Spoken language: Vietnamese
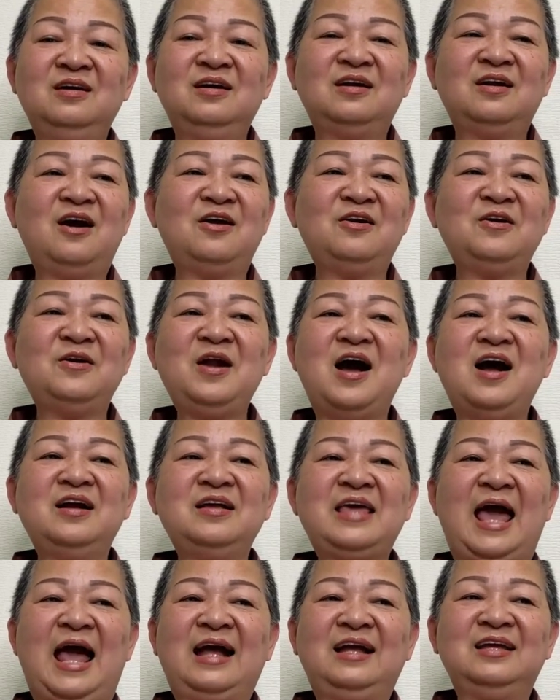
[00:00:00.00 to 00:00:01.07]
nó nó đơn
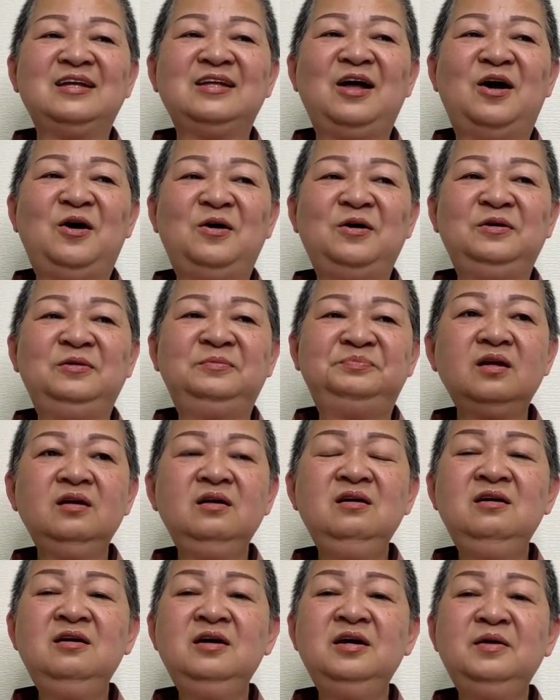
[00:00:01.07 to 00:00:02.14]
giản vậy thôi
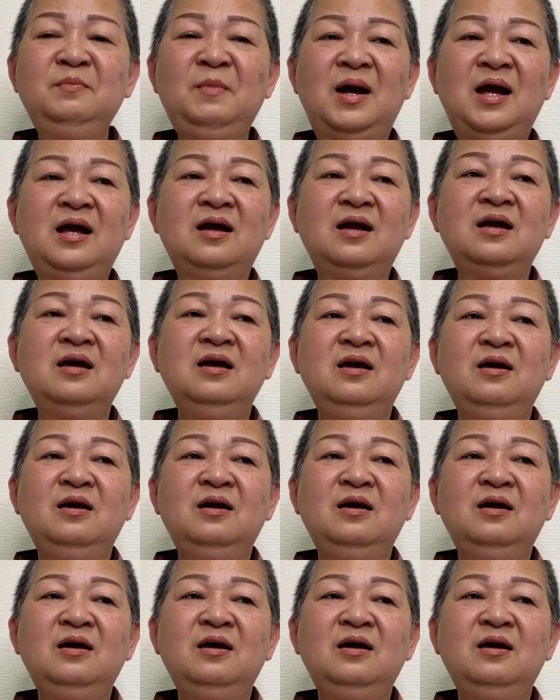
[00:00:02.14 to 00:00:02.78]
người mà